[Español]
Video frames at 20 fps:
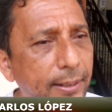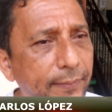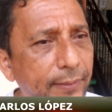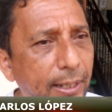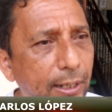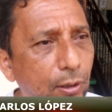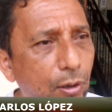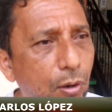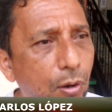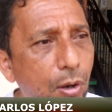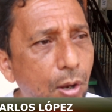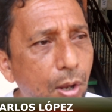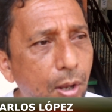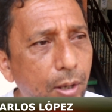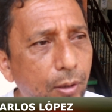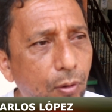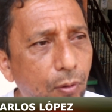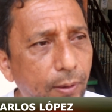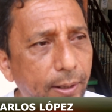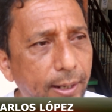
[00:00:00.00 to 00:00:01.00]
lindero
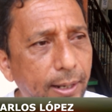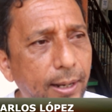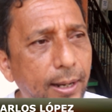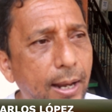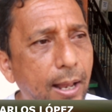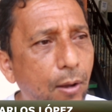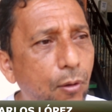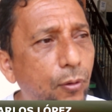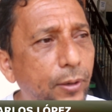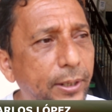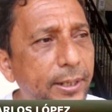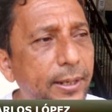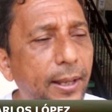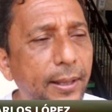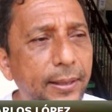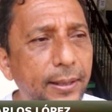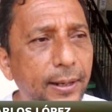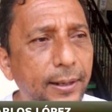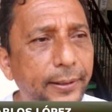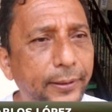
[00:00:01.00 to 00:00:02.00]
con las
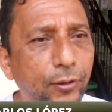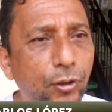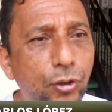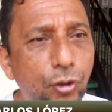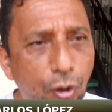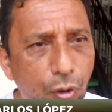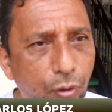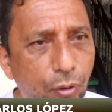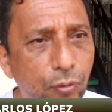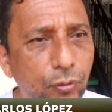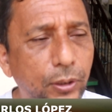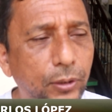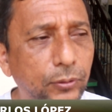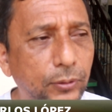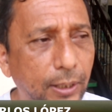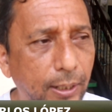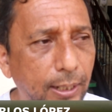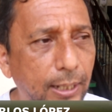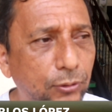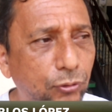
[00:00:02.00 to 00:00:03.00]
orillas del río de Oro,
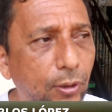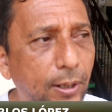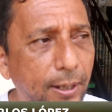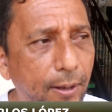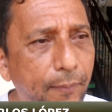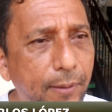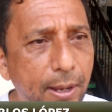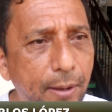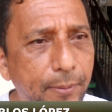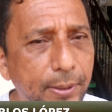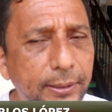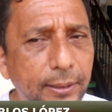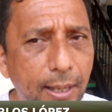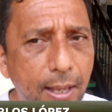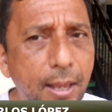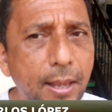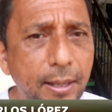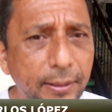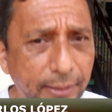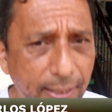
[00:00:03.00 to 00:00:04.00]
de la ciudad de la Bellavista.